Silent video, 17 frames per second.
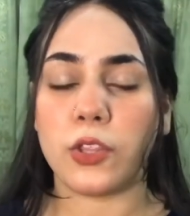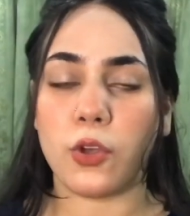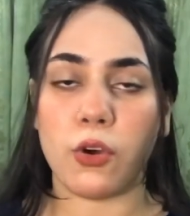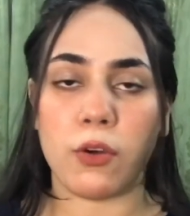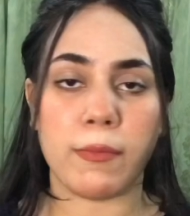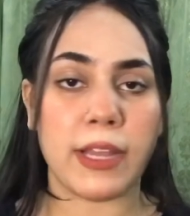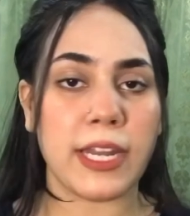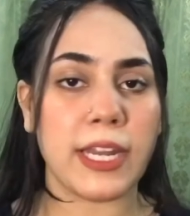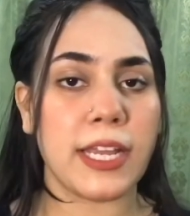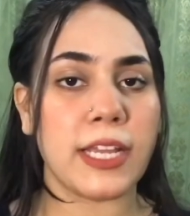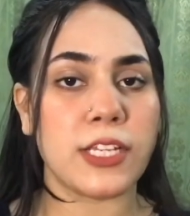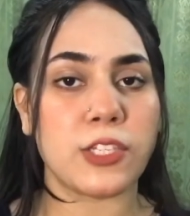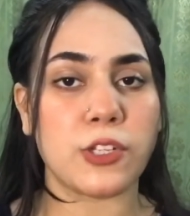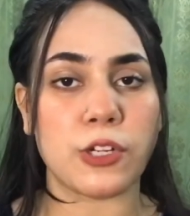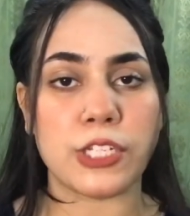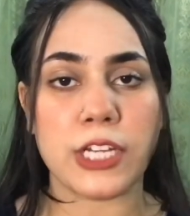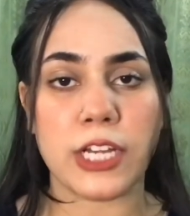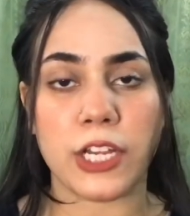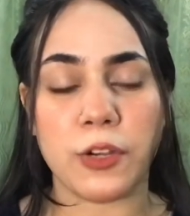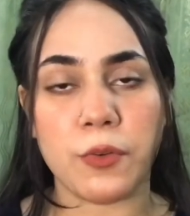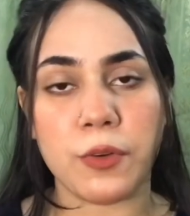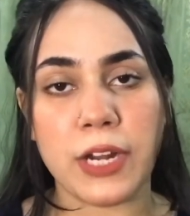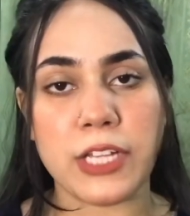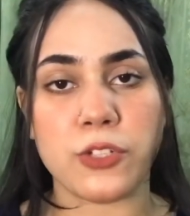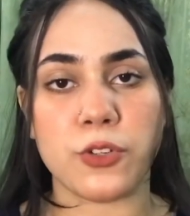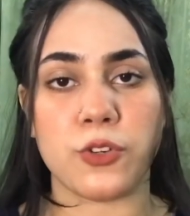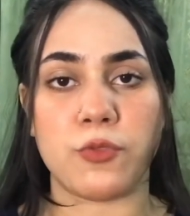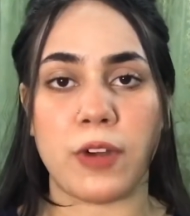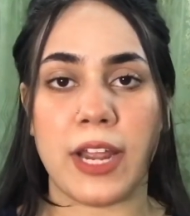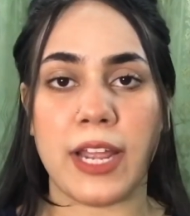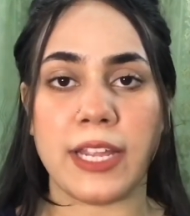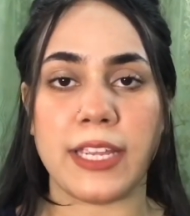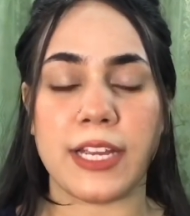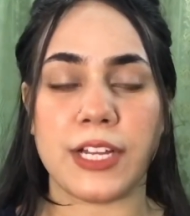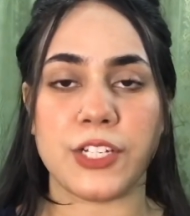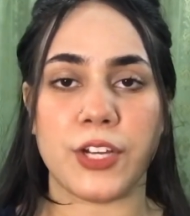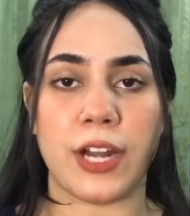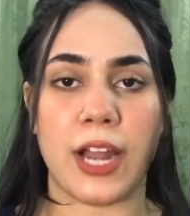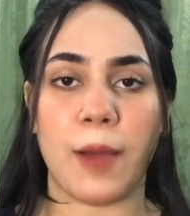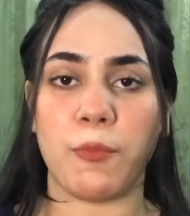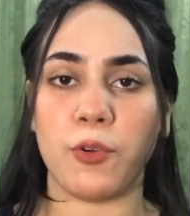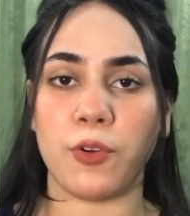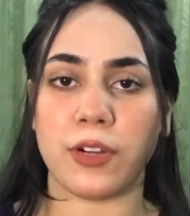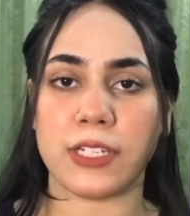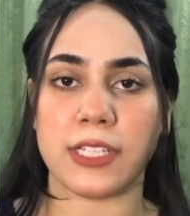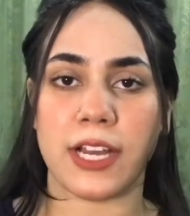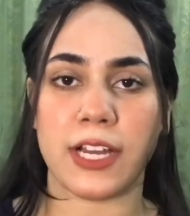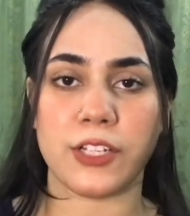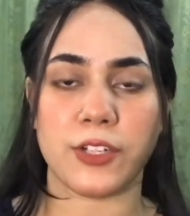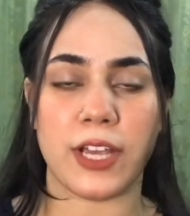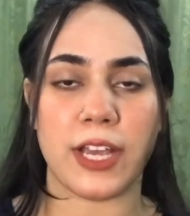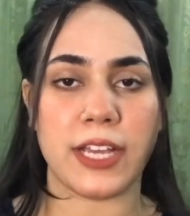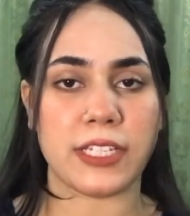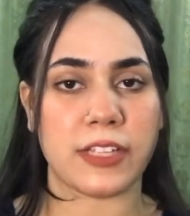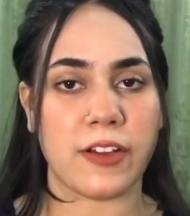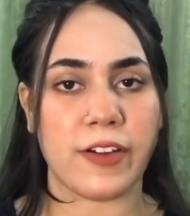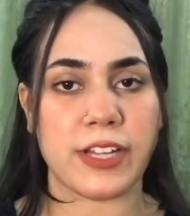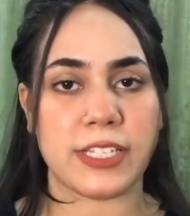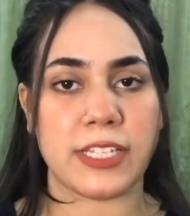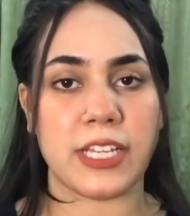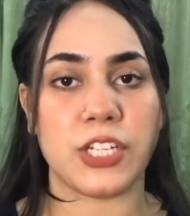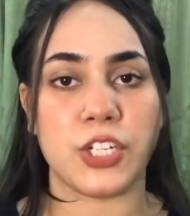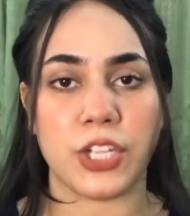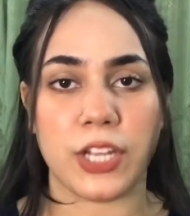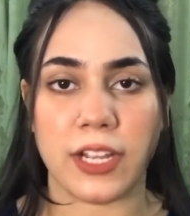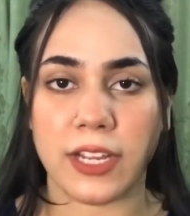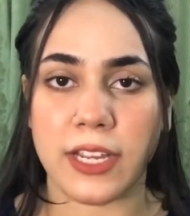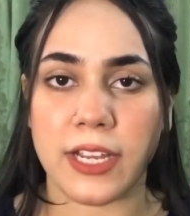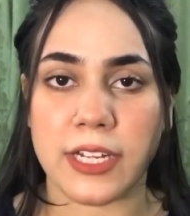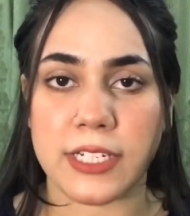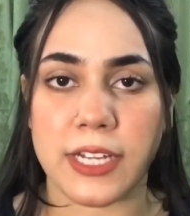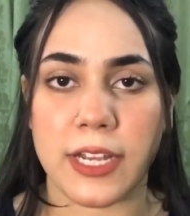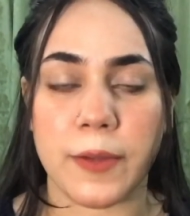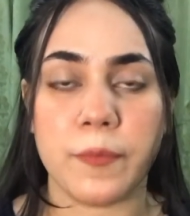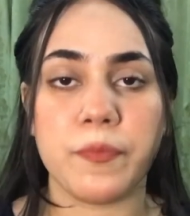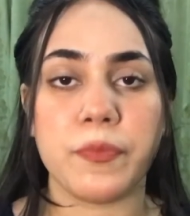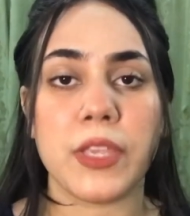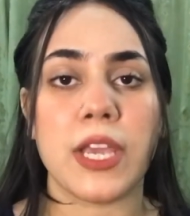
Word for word: तो मैंने सोचा क्यों ना इसको ट्राई किया जाए और आप लोग के साथ जो है इसके हवाले से शेयर किया जाए